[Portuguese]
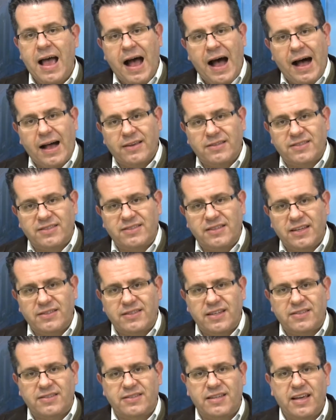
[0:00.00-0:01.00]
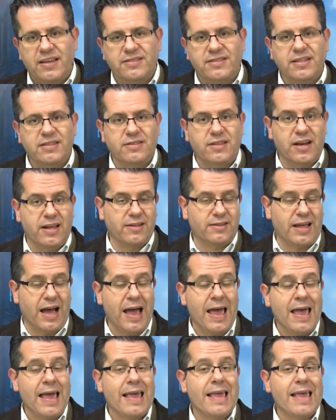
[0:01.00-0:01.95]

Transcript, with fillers: às 16h30.